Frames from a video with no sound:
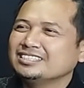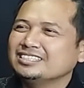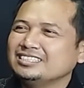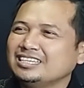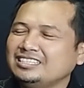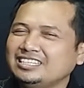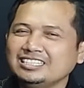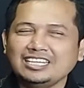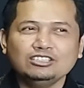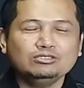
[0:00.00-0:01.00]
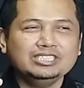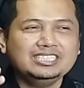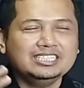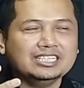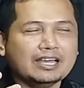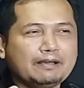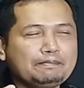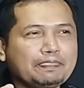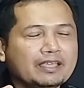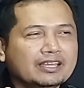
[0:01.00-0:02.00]
tulis ya, tidak ada kita itu ya. isinya
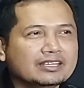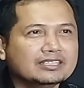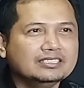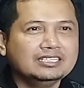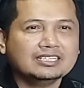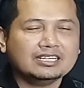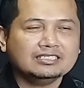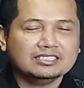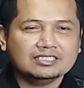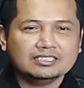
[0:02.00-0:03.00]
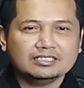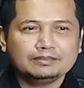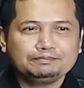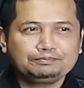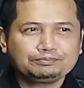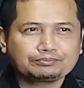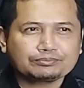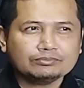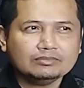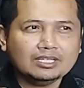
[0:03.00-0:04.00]
jadi kan eh,
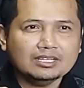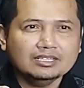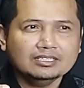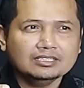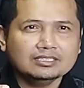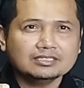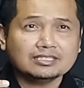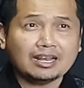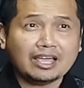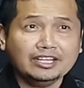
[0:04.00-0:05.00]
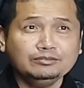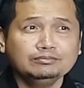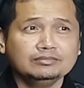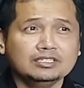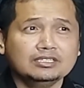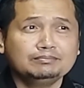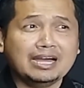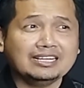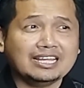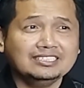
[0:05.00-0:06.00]
selain uh,
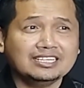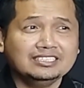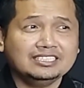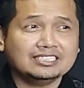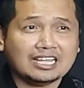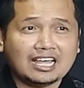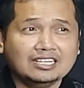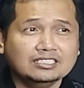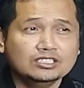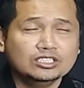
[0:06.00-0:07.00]
bahan ajar digital